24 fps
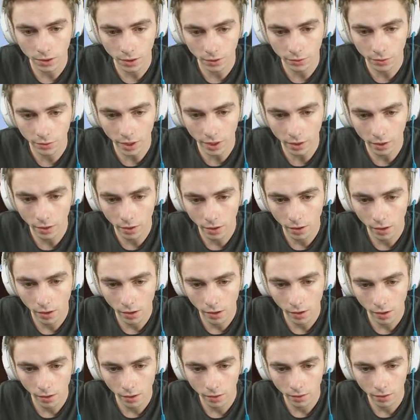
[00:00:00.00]
la faire.
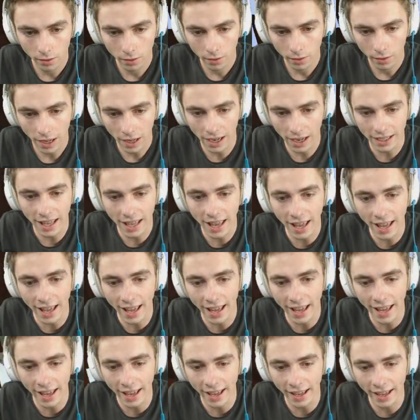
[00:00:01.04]

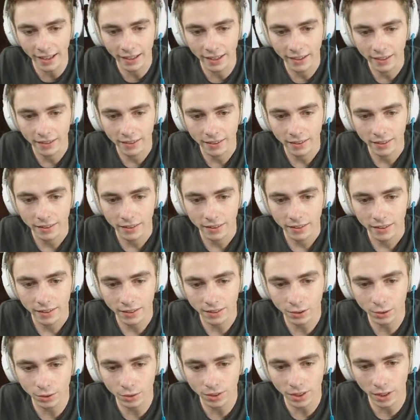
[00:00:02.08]
Allez
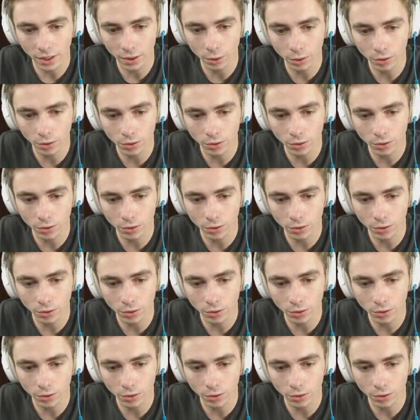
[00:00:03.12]
Qu'est-ce que ça loot